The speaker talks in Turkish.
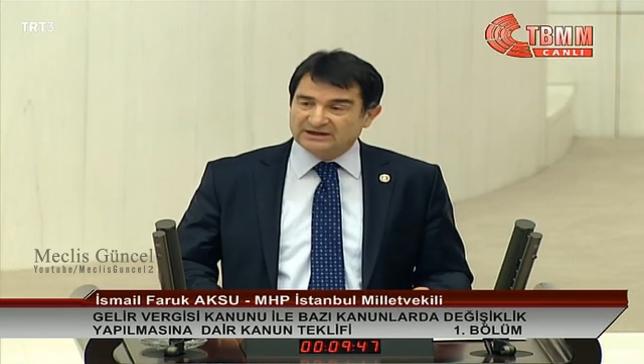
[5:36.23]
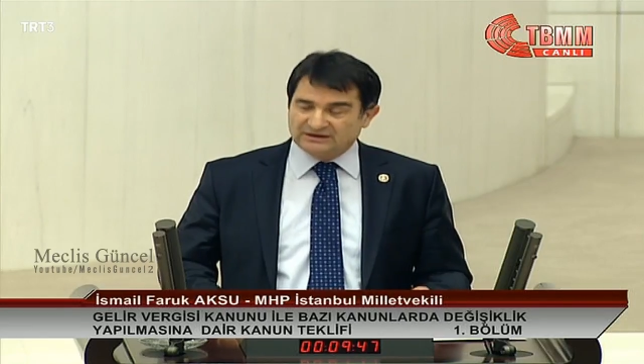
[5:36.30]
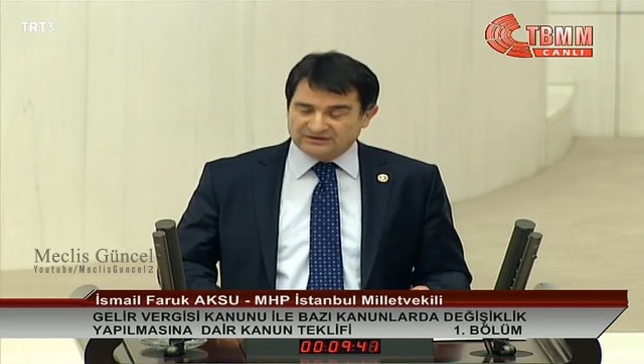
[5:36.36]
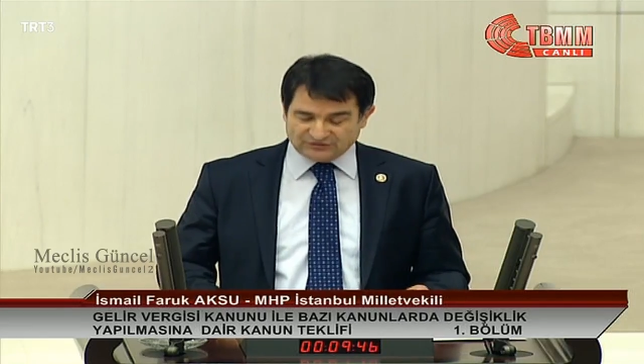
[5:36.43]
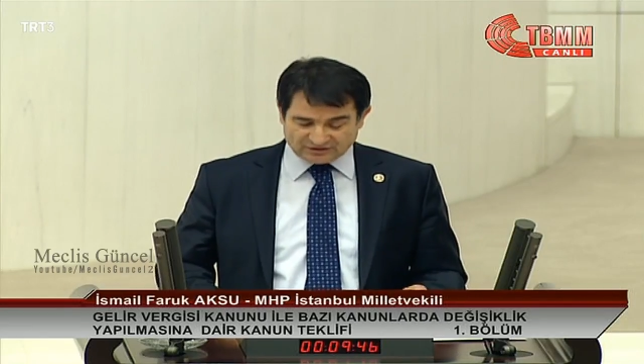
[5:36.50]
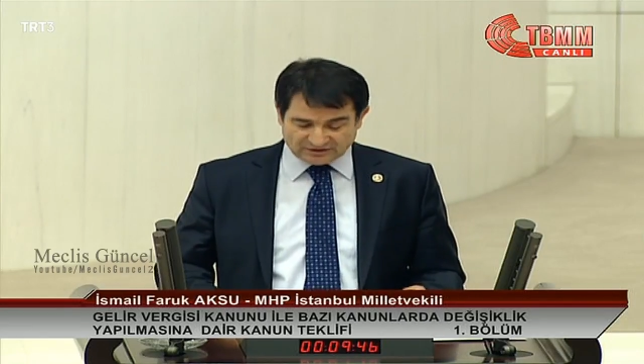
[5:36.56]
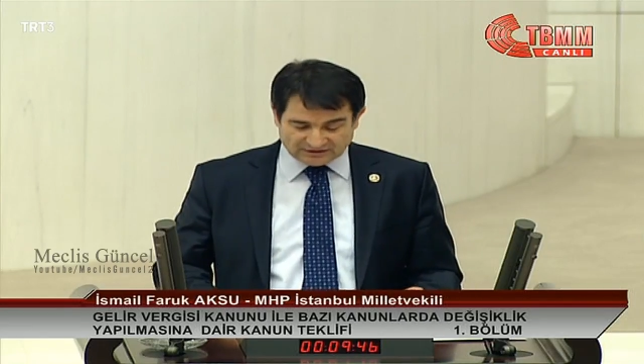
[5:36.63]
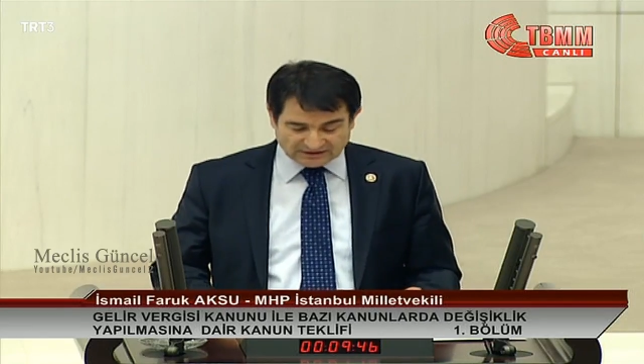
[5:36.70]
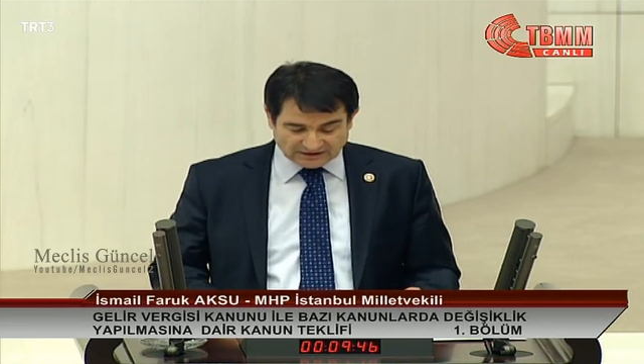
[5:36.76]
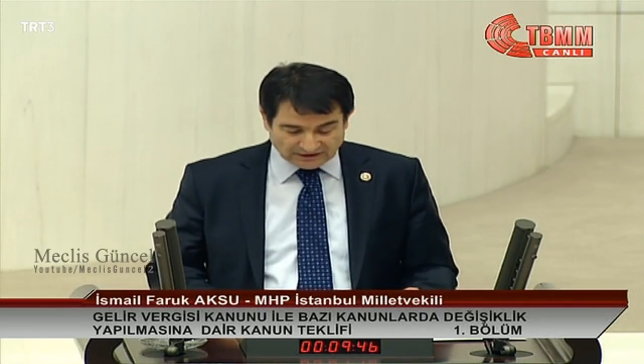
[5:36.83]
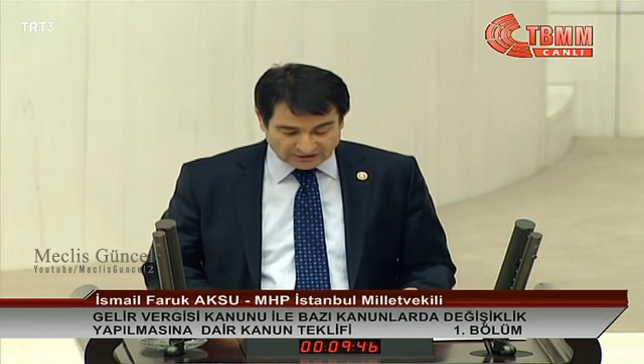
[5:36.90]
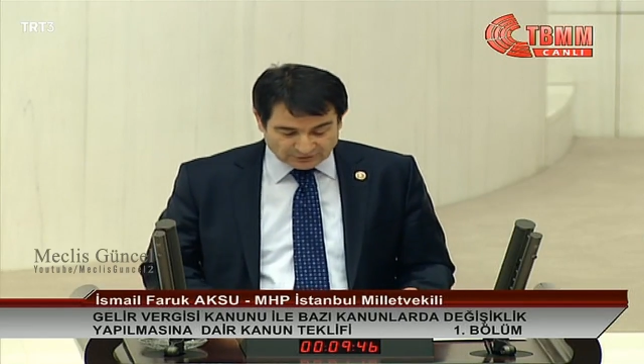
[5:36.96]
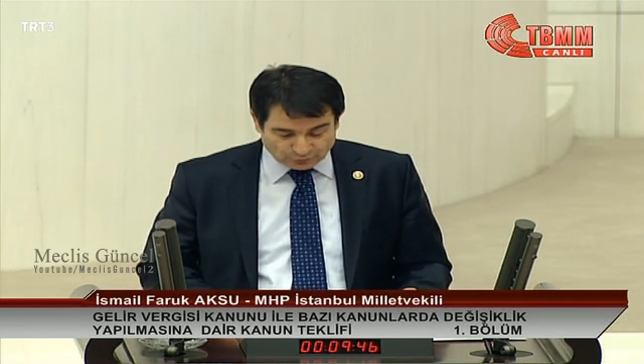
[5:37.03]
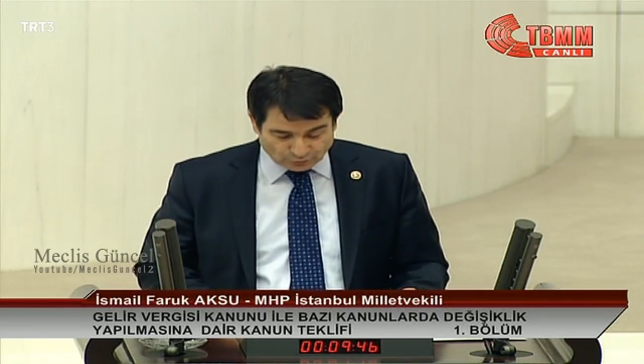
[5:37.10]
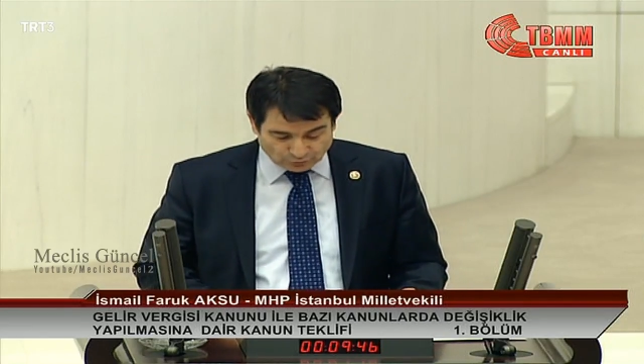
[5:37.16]
için
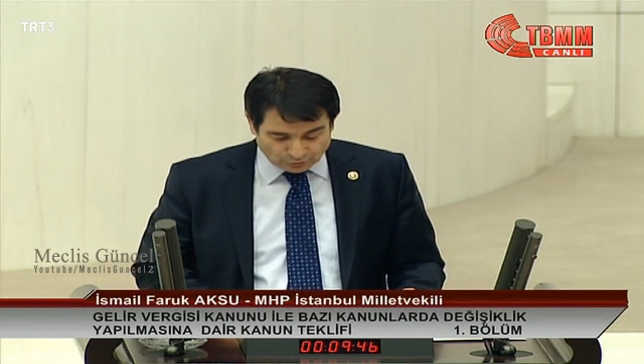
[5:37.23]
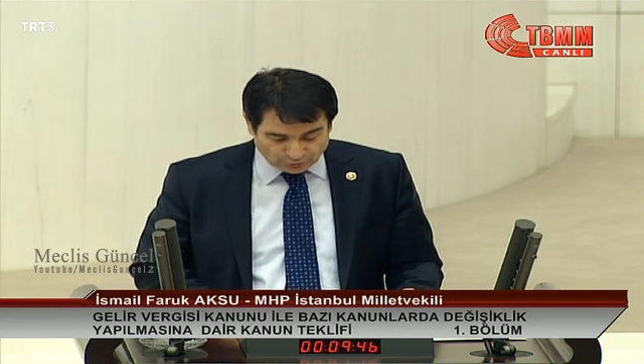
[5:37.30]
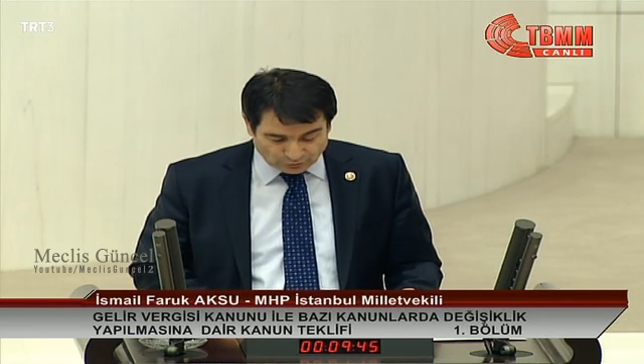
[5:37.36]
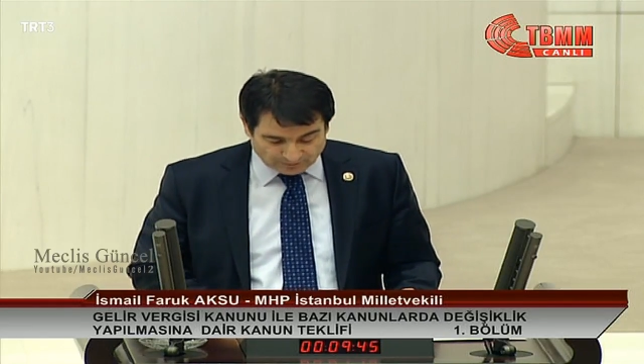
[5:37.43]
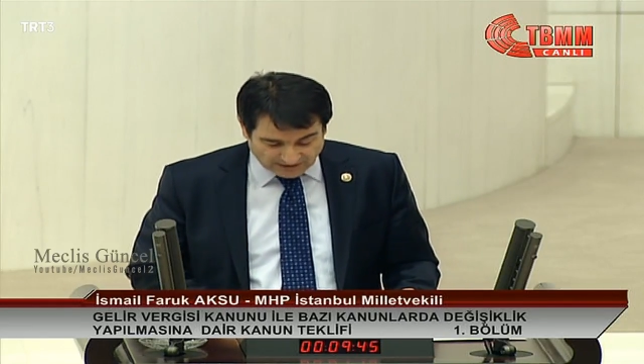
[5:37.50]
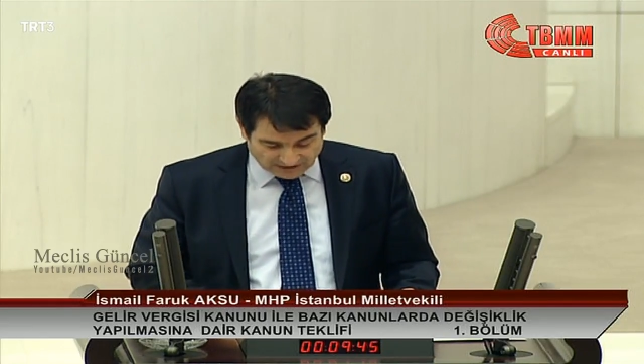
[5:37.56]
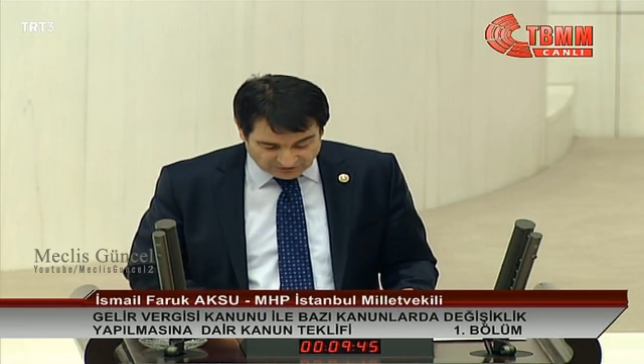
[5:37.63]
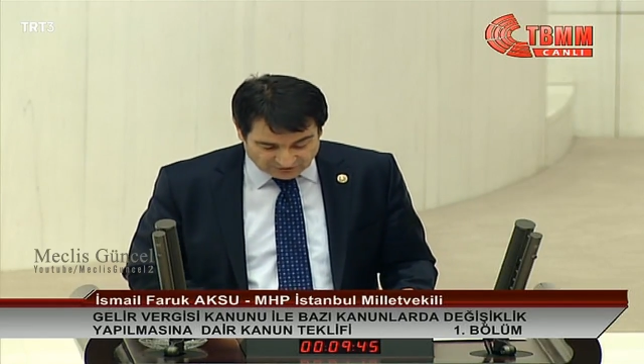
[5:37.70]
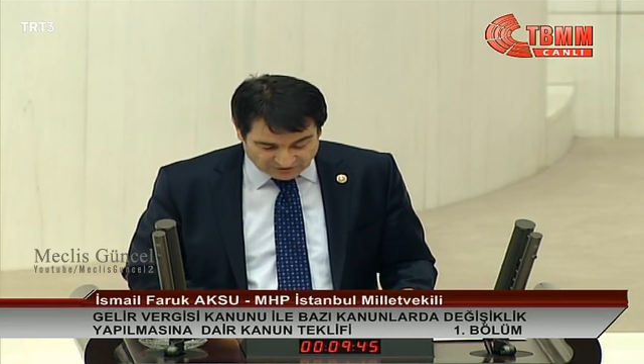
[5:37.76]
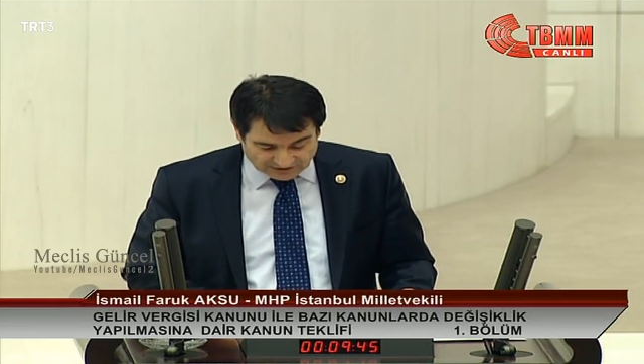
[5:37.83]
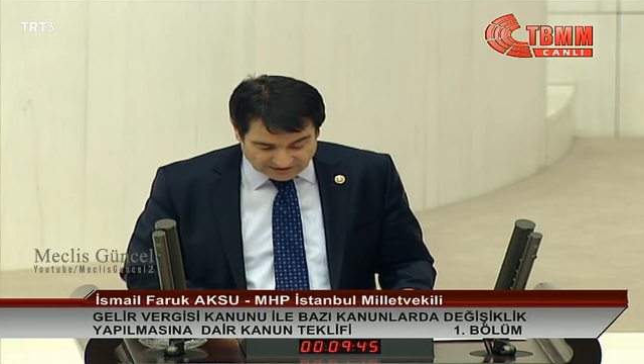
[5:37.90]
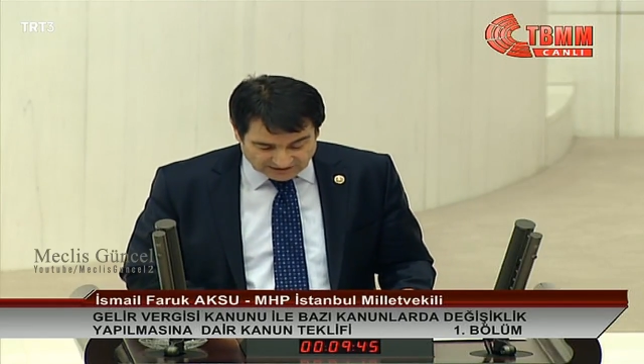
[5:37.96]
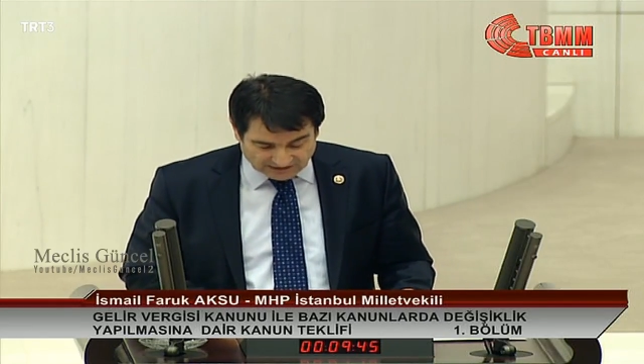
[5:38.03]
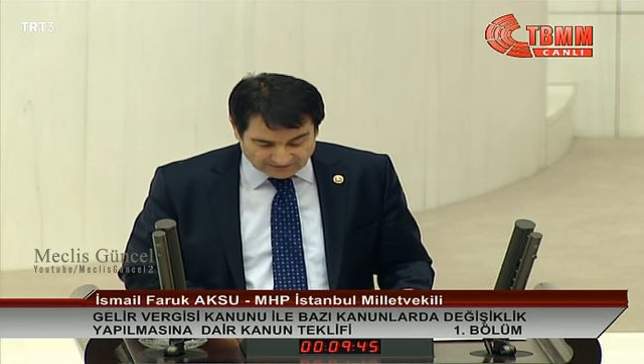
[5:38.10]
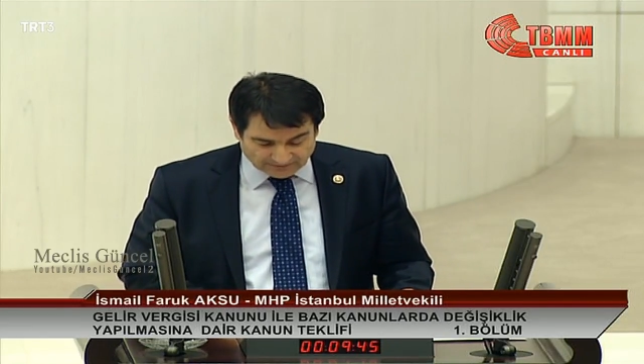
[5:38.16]
günlük 5
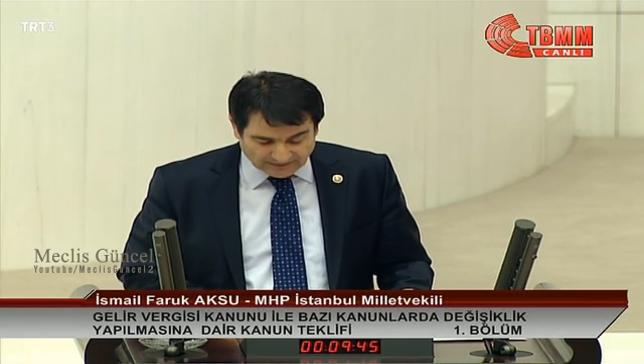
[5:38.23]
lira,